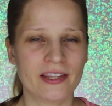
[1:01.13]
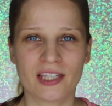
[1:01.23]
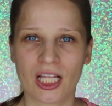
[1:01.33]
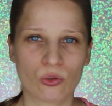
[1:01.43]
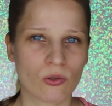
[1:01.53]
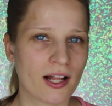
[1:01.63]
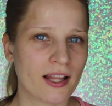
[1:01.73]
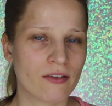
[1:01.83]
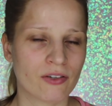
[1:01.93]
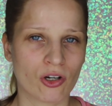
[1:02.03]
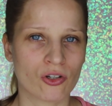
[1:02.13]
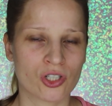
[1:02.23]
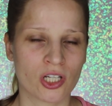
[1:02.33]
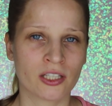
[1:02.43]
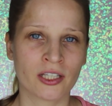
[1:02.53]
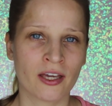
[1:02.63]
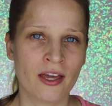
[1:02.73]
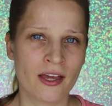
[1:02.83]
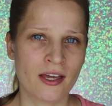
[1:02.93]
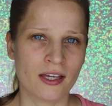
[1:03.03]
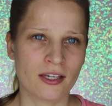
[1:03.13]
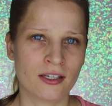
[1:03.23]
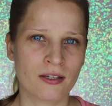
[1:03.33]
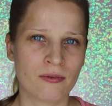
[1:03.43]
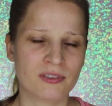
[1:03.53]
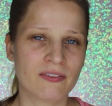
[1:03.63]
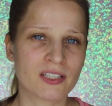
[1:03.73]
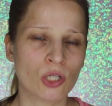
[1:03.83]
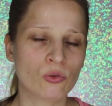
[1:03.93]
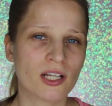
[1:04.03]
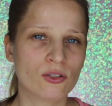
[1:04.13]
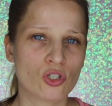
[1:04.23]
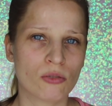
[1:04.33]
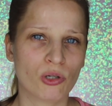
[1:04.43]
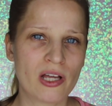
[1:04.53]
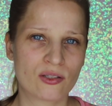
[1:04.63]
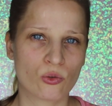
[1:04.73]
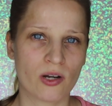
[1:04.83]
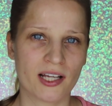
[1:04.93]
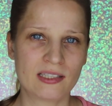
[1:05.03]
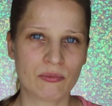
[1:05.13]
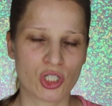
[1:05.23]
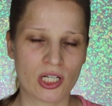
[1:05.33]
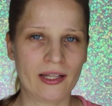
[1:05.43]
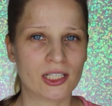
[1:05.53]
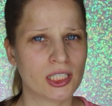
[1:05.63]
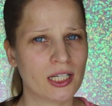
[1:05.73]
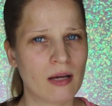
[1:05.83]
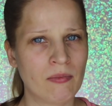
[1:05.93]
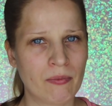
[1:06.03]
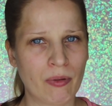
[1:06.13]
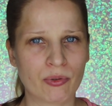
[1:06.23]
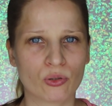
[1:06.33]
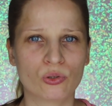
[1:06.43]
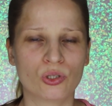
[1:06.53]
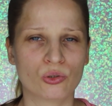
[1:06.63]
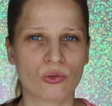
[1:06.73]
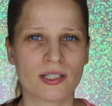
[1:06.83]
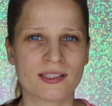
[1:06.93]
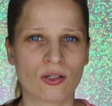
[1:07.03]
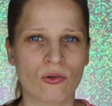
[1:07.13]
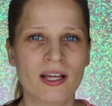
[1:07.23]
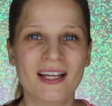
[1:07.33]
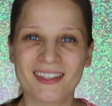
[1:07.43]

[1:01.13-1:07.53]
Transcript: naturalne wykończenie. Yy, ze względu na to, że moja skóra jest mieszana, sięgam po produkty, które są